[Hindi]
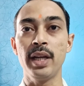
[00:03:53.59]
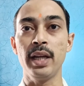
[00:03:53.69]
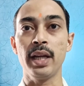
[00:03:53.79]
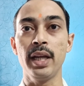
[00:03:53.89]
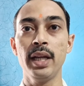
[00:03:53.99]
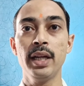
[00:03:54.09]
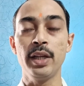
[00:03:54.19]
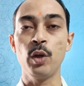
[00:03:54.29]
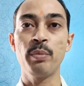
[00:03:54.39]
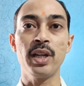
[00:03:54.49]
निकलेंगे
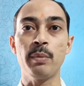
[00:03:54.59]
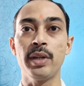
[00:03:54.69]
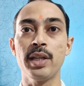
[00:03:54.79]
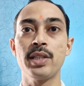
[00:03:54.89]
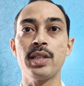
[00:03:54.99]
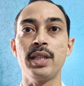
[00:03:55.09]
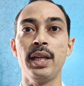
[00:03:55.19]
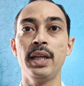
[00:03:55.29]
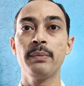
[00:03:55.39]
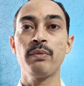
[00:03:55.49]
यूपी डबल एस से